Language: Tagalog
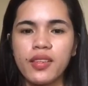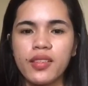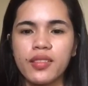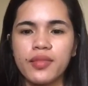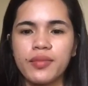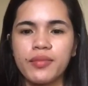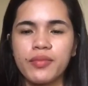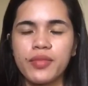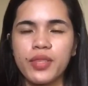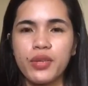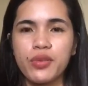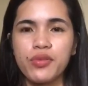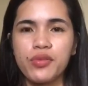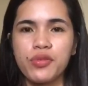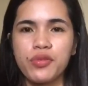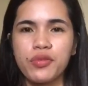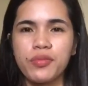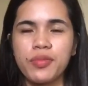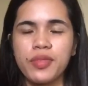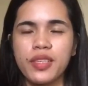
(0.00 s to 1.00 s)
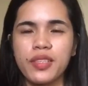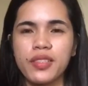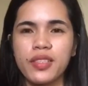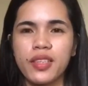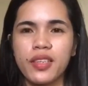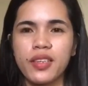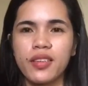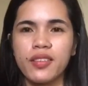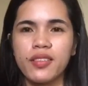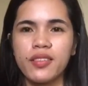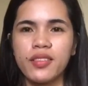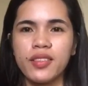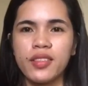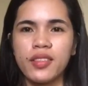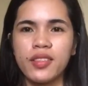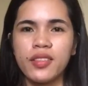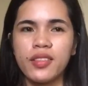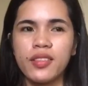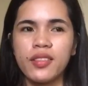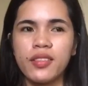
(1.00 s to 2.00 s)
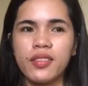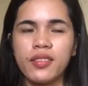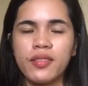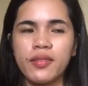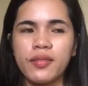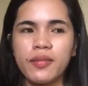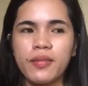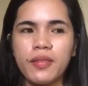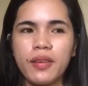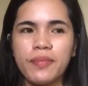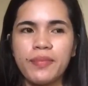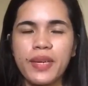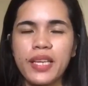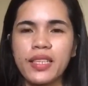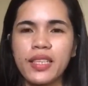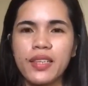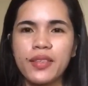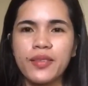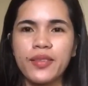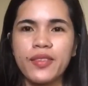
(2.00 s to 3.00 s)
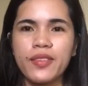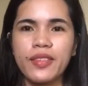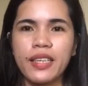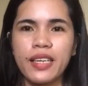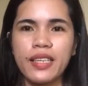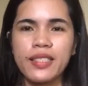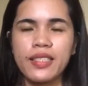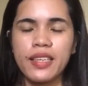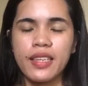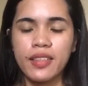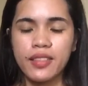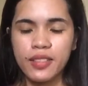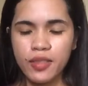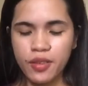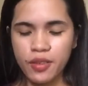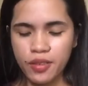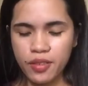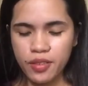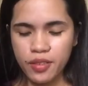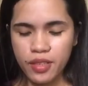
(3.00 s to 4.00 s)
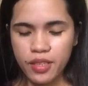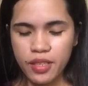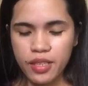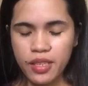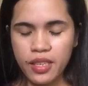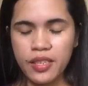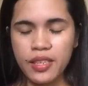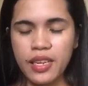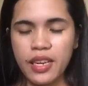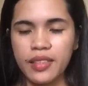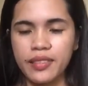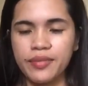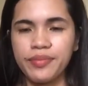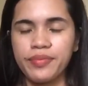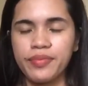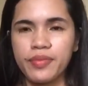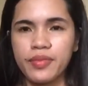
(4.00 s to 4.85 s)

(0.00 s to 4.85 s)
um, YouTube kasi parang ang gulo na kasi. So, yan lang.